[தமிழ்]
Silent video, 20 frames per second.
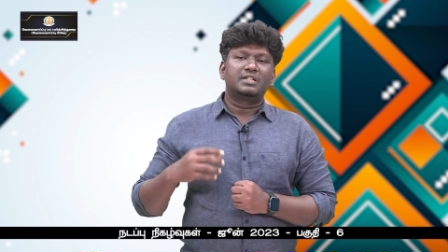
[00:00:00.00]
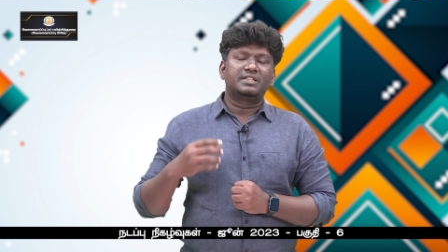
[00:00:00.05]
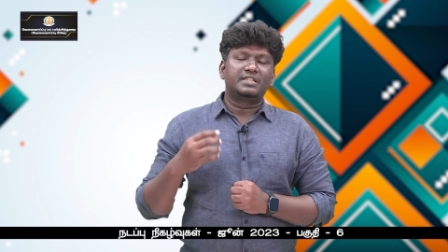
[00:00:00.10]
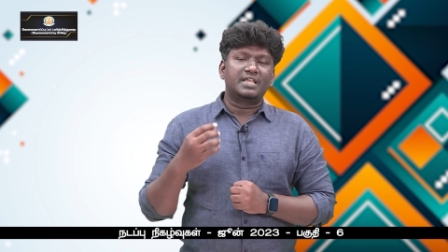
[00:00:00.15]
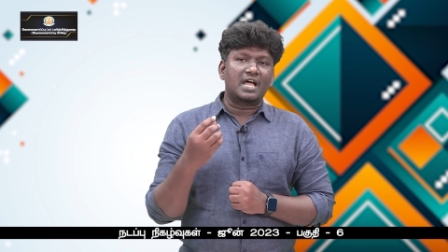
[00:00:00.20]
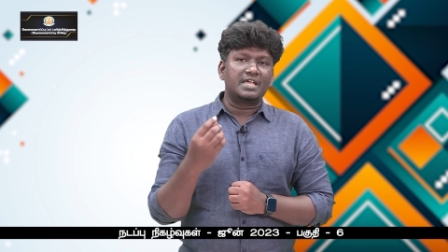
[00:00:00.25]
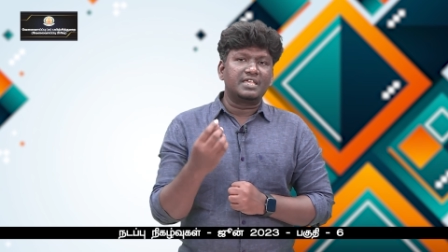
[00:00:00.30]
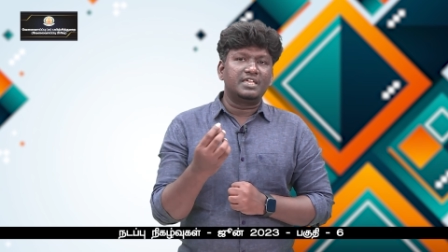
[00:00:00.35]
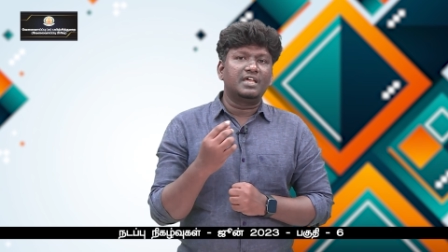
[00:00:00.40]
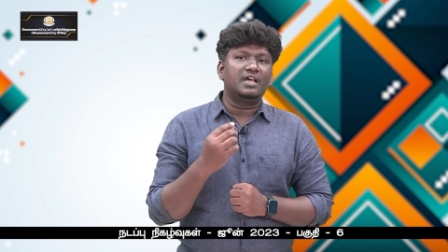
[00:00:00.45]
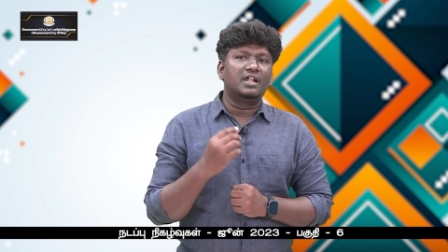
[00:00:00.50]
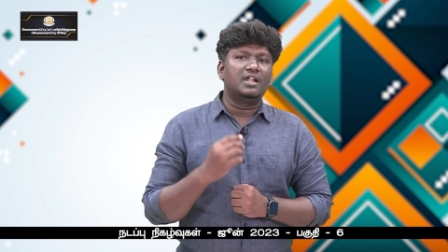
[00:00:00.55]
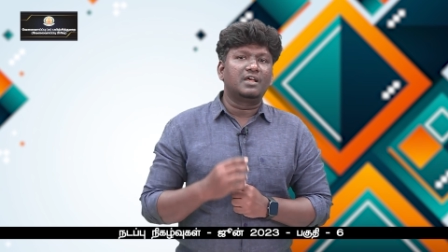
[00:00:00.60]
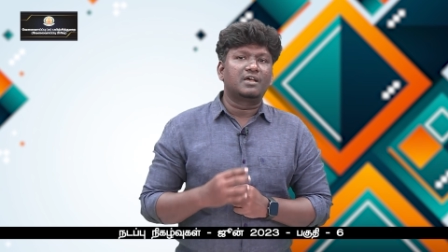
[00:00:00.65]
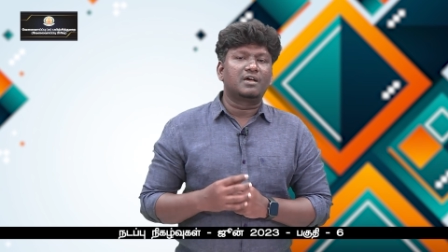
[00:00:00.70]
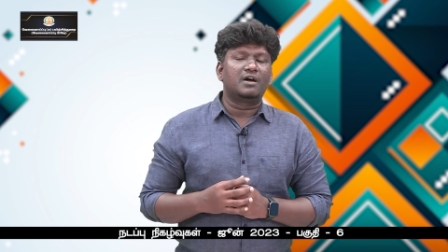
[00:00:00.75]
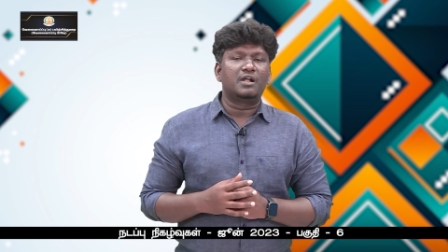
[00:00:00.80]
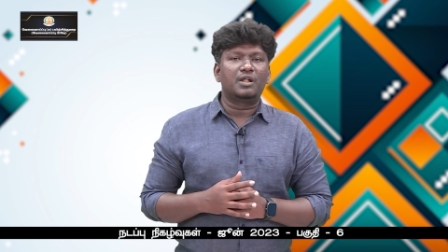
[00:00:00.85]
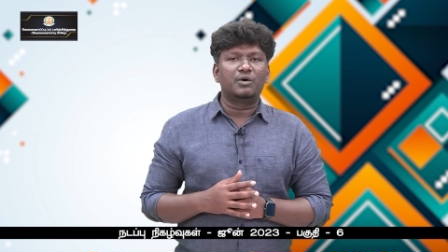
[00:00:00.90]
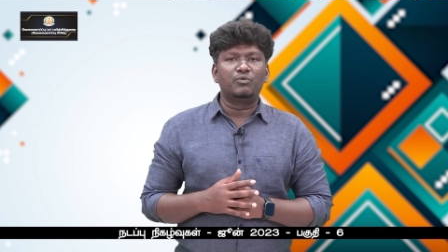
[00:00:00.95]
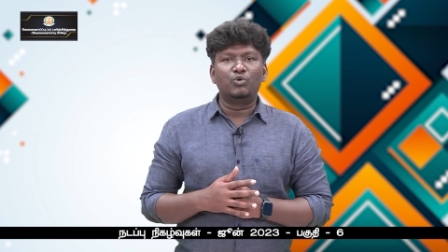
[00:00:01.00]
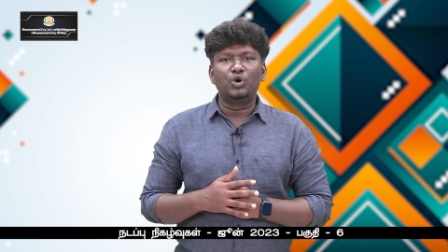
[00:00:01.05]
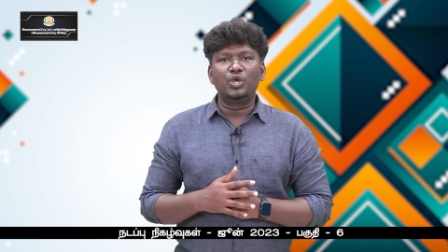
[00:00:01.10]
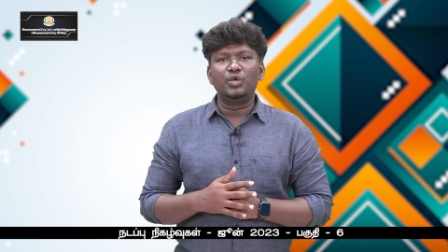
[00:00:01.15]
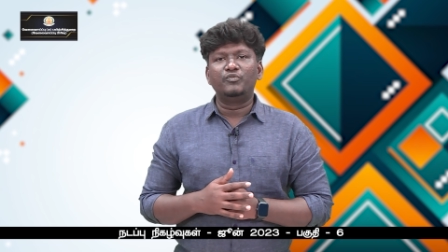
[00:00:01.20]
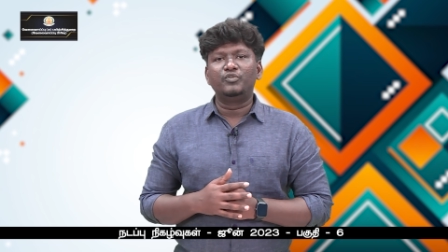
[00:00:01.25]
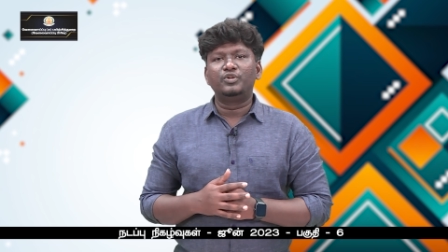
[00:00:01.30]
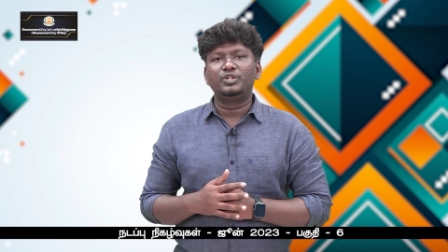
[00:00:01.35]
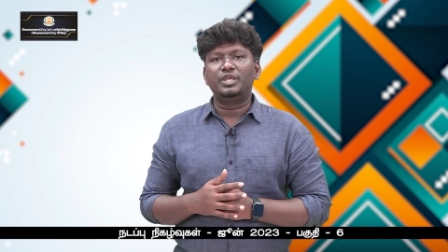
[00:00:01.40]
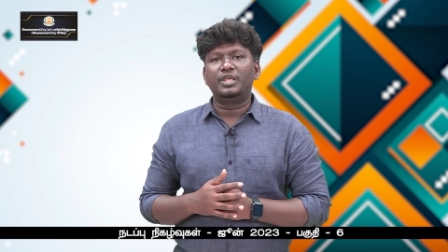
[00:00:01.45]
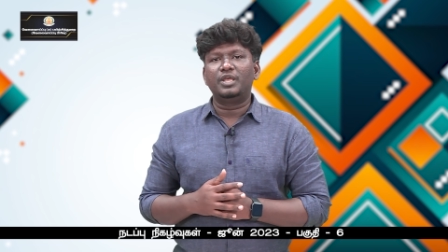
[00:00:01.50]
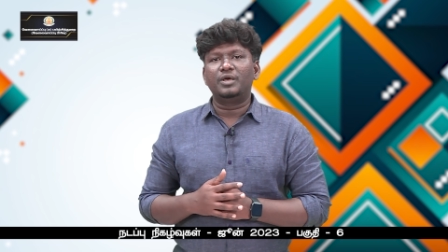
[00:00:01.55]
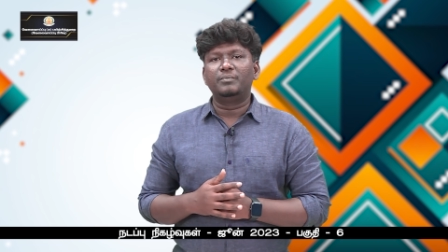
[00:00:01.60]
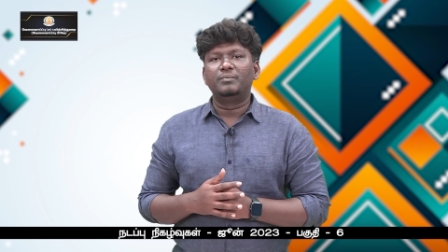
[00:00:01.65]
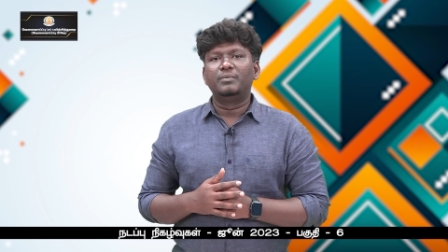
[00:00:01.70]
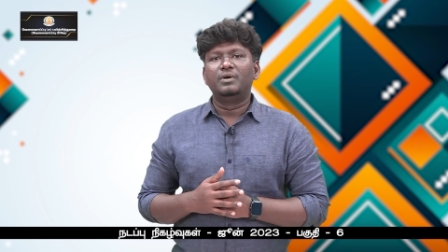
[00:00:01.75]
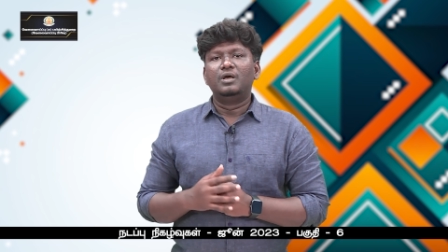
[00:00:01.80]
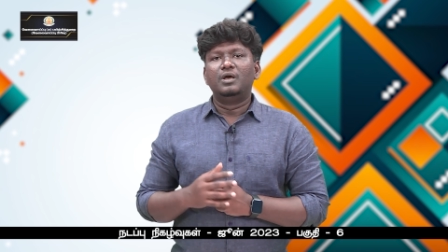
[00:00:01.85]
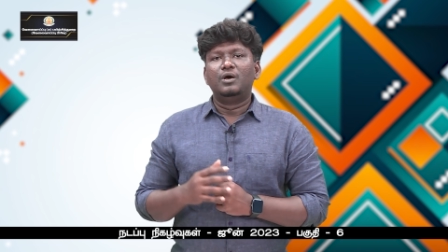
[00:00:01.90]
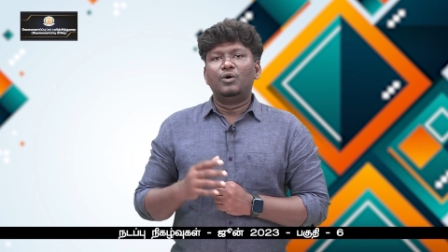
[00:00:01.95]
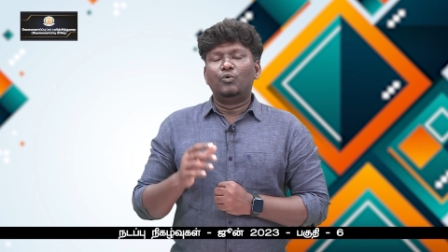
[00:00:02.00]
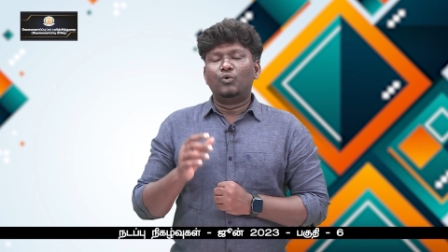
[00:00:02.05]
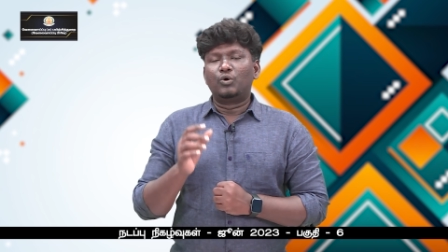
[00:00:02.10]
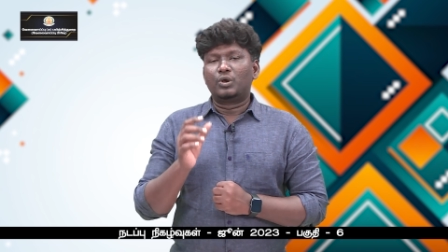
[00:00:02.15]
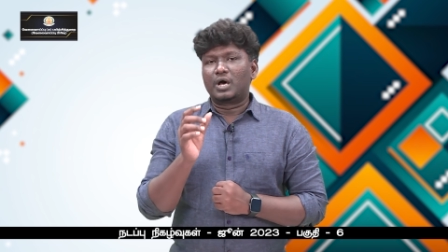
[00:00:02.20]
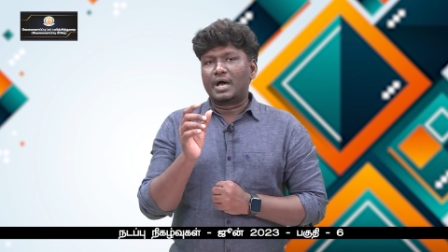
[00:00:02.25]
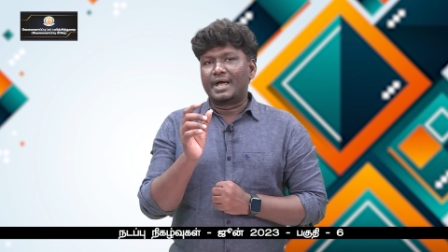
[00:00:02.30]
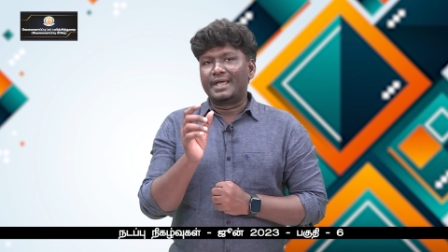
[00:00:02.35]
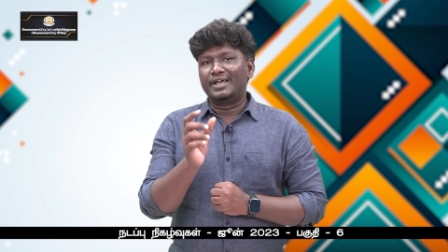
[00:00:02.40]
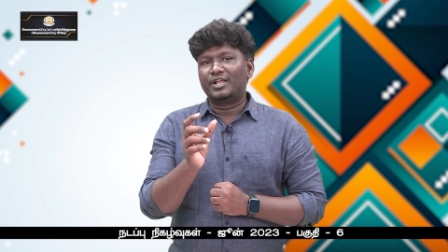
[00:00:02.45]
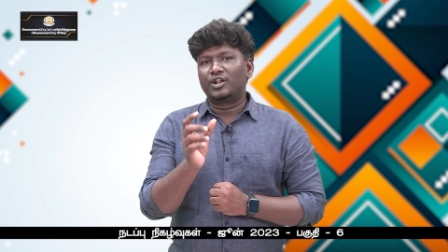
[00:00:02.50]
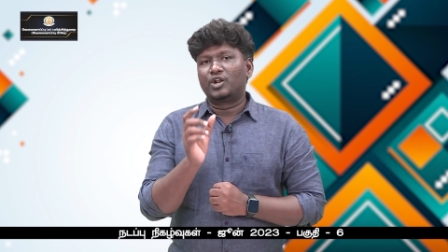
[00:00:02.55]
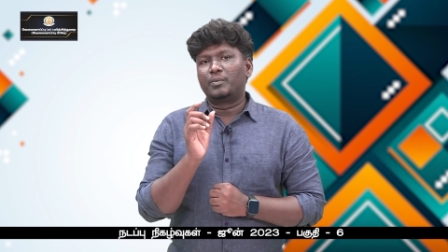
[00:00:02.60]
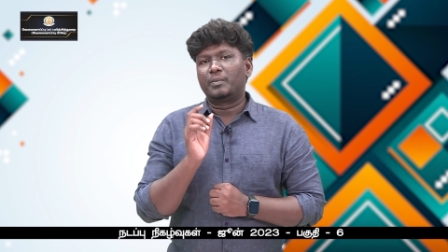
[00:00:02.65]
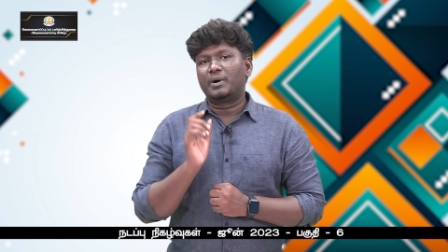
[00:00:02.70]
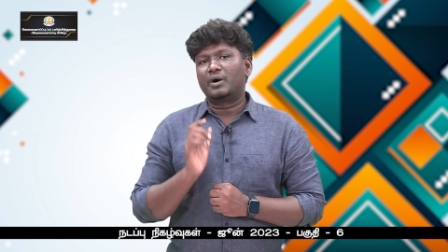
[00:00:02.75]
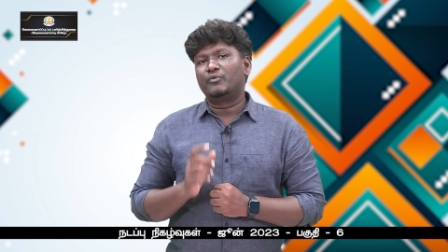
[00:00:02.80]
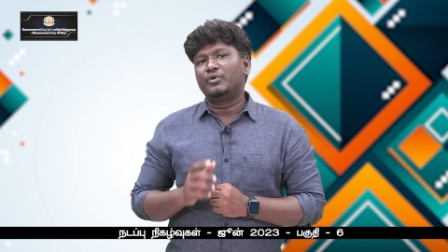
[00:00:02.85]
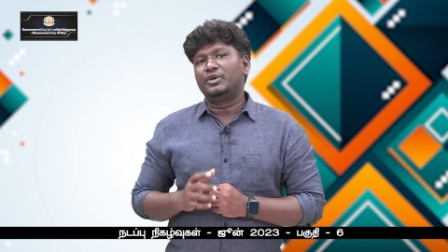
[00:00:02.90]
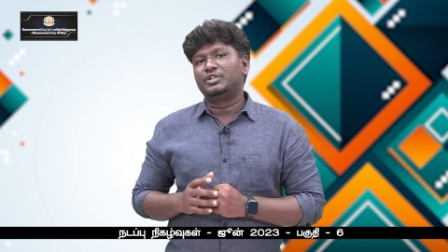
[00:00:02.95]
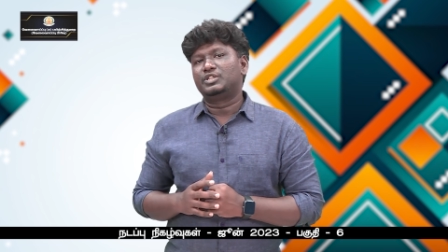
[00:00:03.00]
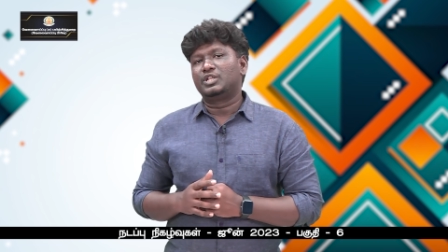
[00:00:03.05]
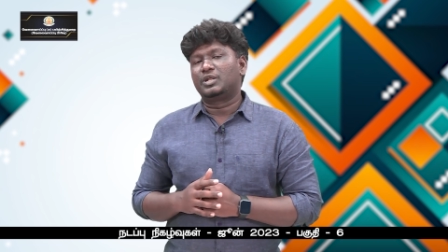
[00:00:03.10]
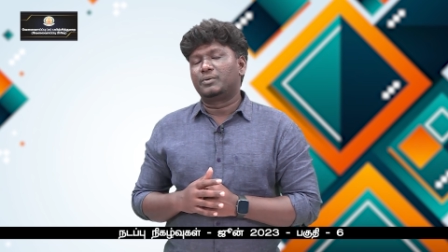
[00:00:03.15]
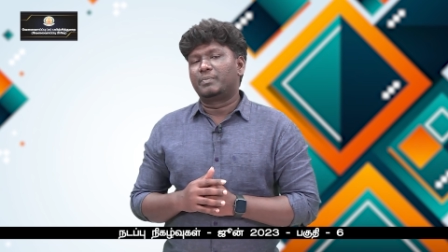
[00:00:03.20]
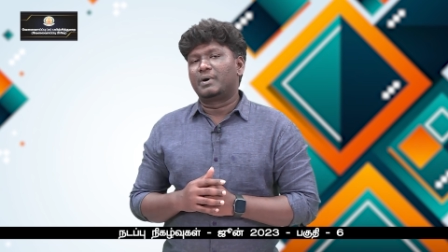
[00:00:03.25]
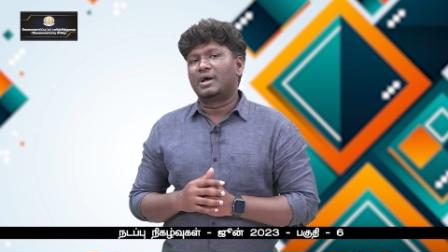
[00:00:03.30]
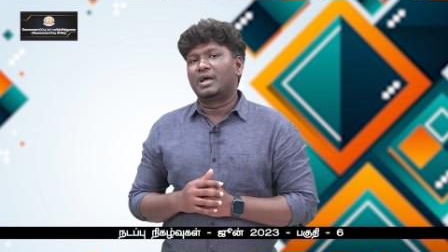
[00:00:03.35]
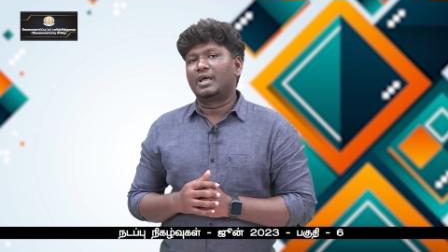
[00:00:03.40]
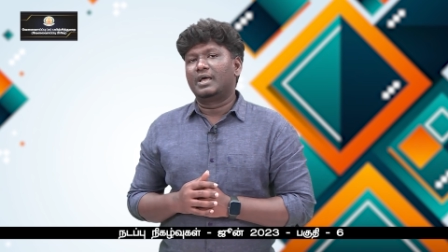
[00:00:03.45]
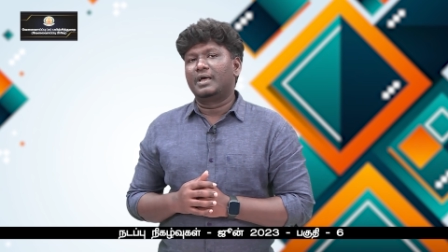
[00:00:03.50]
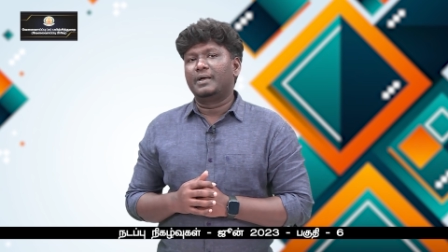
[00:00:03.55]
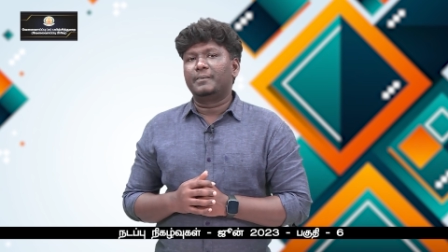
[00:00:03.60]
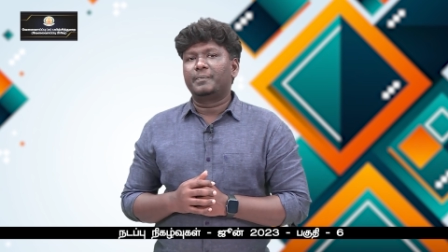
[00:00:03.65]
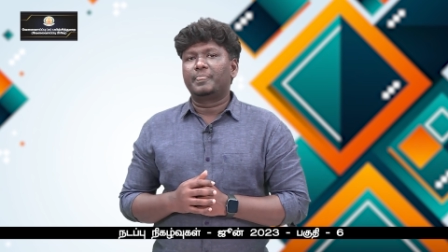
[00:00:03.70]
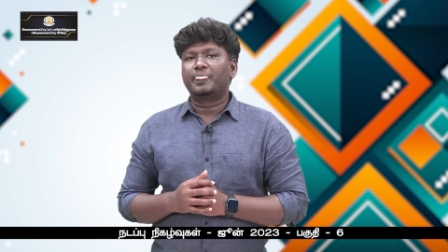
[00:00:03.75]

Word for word: தியாகிகளுக்கான ஓய்வூதியம் ஒரு ஆயிரம் ரூபாய் உயர்த்தியிருப்பாங்க